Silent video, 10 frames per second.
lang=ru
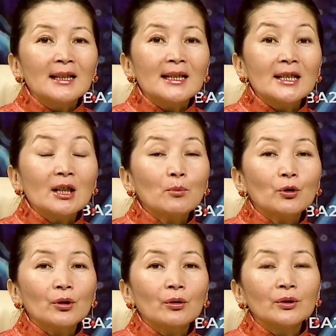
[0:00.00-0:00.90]
С тех
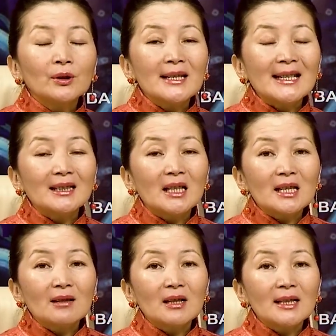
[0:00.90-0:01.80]
пор он
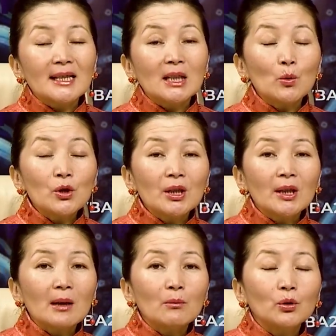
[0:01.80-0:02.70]
заинтересовался научной
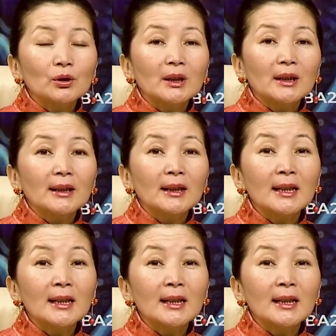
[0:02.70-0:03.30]
работой,